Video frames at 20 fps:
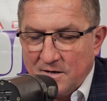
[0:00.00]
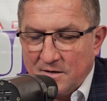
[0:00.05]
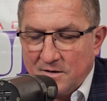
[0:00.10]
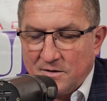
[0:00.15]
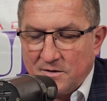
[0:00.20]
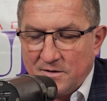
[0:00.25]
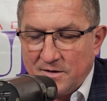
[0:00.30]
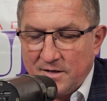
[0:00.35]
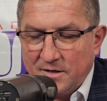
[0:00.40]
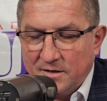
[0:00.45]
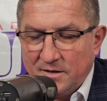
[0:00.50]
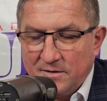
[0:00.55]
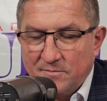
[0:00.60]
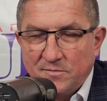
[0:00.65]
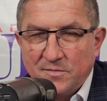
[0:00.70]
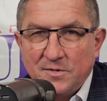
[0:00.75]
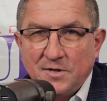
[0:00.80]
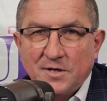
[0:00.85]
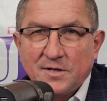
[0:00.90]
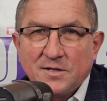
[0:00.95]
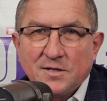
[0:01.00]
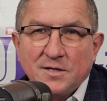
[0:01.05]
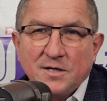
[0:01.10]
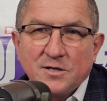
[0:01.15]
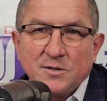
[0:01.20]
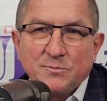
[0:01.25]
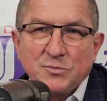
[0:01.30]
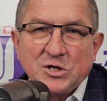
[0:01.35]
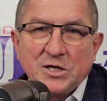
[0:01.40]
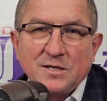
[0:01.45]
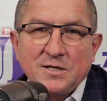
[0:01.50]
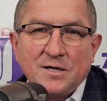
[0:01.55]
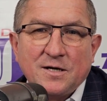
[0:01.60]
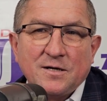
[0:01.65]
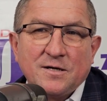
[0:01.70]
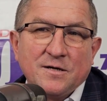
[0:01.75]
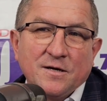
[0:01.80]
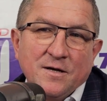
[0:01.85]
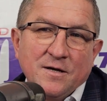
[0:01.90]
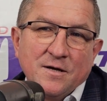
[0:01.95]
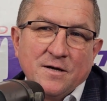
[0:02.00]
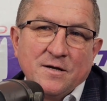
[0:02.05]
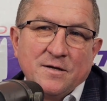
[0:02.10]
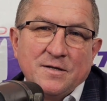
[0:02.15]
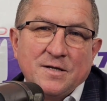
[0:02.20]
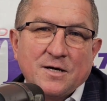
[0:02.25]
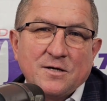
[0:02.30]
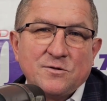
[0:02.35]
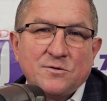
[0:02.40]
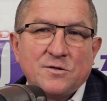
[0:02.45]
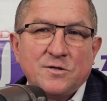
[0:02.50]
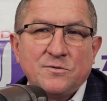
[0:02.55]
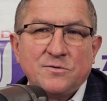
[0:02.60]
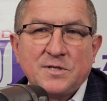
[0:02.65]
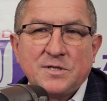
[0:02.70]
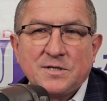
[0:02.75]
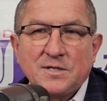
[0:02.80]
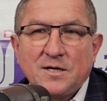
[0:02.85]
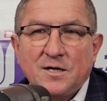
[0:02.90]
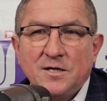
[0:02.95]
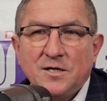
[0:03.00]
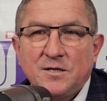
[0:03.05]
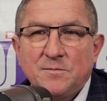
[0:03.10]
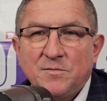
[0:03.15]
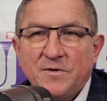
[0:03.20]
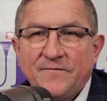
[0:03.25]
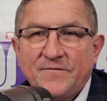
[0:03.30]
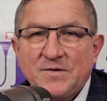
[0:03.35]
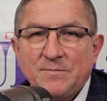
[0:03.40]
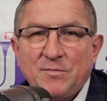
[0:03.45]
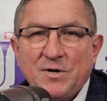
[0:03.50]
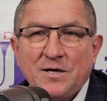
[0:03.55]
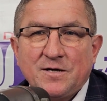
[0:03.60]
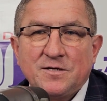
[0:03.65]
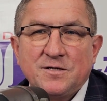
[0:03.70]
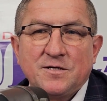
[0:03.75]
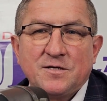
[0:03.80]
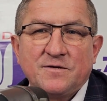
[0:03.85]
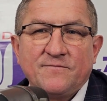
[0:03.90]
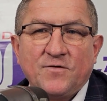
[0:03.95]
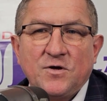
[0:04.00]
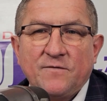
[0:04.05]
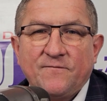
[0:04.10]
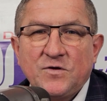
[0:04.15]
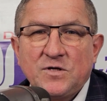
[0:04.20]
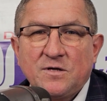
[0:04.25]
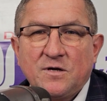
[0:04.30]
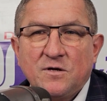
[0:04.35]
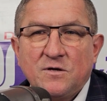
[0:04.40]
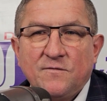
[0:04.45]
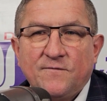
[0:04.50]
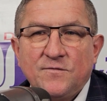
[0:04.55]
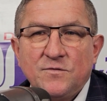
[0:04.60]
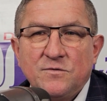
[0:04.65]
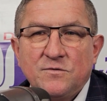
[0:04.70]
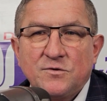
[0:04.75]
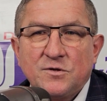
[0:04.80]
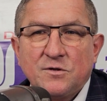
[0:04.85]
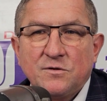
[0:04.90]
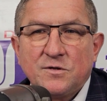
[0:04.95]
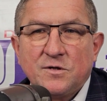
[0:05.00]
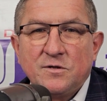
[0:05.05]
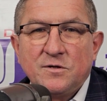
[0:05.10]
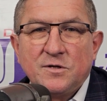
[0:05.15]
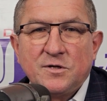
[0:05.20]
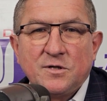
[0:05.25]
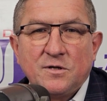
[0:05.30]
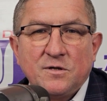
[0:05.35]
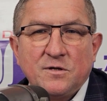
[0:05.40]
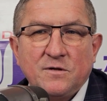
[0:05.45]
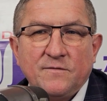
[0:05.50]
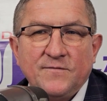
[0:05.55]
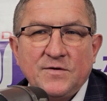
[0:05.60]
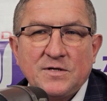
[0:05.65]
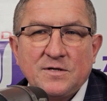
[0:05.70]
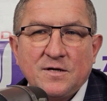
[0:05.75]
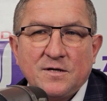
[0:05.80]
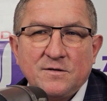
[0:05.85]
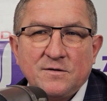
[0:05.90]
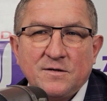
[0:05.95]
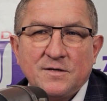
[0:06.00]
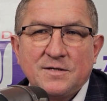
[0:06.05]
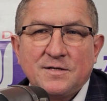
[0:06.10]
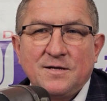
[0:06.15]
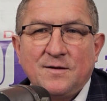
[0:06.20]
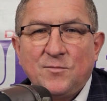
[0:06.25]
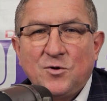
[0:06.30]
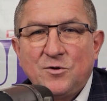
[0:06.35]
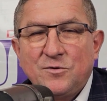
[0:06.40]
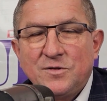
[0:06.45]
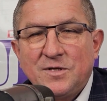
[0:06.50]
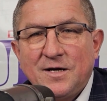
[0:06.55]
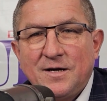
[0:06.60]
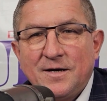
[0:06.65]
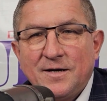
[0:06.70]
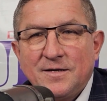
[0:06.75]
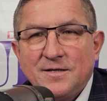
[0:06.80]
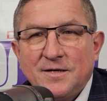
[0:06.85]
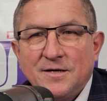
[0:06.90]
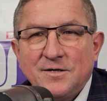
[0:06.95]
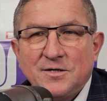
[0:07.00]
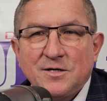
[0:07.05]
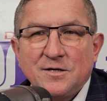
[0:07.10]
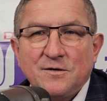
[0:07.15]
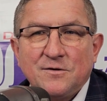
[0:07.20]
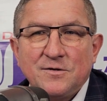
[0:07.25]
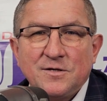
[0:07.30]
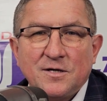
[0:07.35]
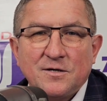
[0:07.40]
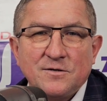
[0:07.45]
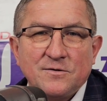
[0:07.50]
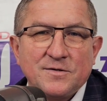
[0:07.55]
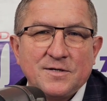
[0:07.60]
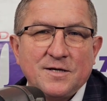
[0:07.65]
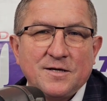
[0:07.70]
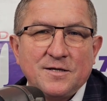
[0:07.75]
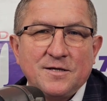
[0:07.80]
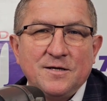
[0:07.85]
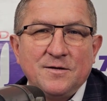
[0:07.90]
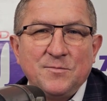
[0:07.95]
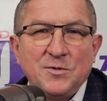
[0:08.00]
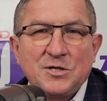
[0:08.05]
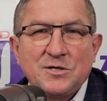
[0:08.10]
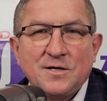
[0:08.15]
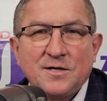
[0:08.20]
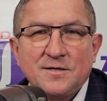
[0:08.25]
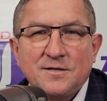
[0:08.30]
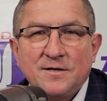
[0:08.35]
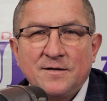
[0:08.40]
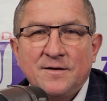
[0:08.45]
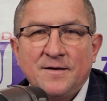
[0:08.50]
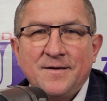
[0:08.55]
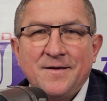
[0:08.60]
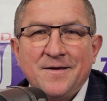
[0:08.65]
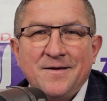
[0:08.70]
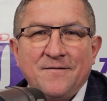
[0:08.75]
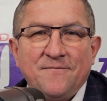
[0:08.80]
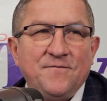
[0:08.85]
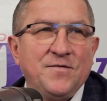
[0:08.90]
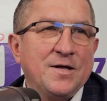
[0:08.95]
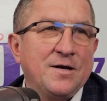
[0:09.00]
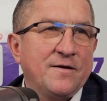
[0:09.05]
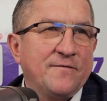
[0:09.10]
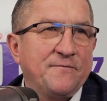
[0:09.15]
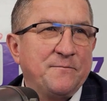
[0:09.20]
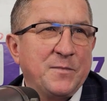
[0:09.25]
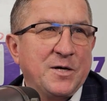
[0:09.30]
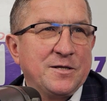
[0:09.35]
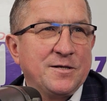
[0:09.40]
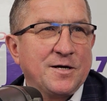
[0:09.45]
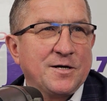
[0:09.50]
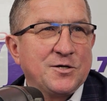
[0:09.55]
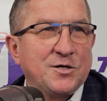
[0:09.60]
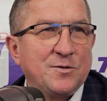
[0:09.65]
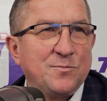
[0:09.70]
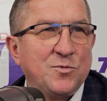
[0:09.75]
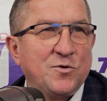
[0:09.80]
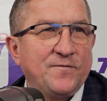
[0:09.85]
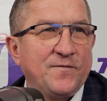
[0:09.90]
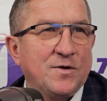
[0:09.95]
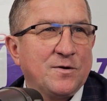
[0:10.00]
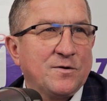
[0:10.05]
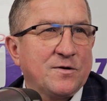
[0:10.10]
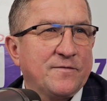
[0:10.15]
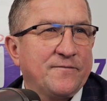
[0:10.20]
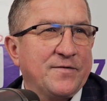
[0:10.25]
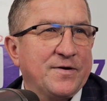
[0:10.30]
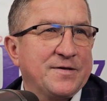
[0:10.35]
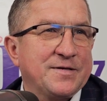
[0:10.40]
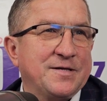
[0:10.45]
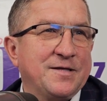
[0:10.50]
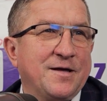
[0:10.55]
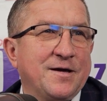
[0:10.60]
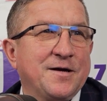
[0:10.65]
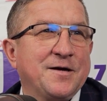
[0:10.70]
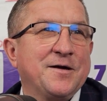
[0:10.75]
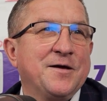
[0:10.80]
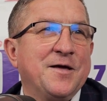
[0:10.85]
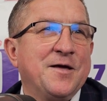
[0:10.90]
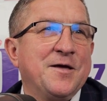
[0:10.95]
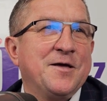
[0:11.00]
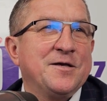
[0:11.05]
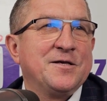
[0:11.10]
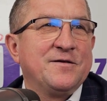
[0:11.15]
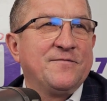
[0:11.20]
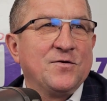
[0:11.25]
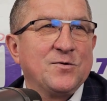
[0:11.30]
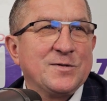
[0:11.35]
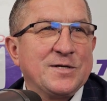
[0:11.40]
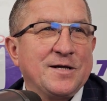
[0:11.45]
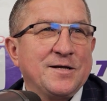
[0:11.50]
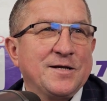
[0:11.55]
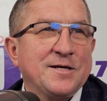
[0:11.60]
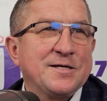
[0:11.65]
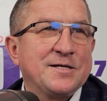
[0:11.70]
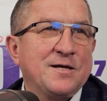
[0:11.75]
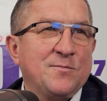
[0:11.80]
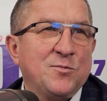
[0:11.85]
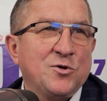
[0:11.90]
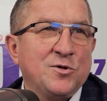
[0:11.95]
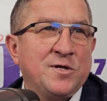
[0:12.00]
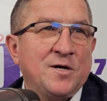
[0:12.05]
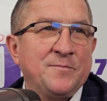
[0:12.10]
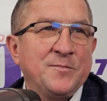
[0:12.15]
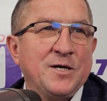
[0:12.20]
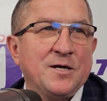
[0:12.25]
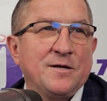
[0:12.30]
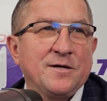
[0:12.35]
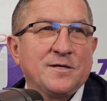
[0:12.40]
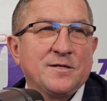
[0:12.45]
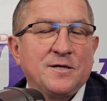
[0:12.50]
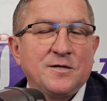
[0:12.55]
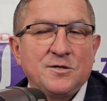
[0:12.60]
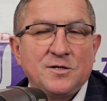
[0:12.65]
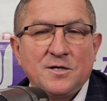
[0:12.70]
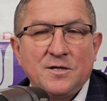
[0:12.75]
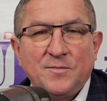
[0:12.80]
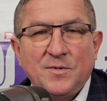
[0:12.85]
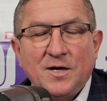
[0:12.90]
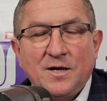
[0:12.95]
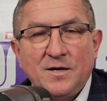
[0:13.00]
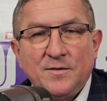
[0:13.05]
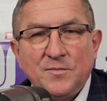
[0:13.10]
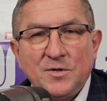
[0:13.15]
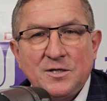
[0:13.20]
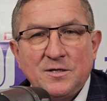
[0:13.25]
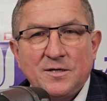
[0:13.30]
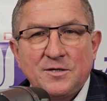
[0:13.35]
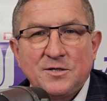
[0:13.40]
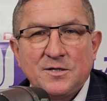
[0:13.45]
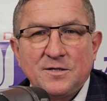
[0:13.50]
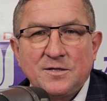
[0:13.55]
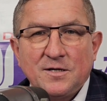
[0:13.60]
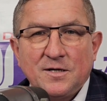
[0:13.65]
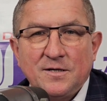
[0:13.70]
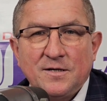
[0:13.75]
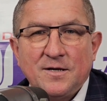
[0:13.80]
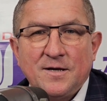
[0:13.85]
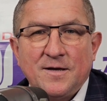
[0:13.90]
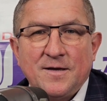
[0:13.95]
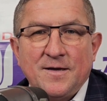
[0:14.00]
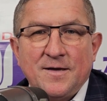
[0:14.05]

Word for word: Kolejnym jest też przetarg, na który uzyskaliśmy wsparcie z Wojewódzkiego Funduszu Ochrony Środowiska, to jest samochód elektryczny, chociaż ostatnimi czasy wiele w mediach się mówi o kwestiach związanych z samochodami elektrycznymi, ale myślę, że ten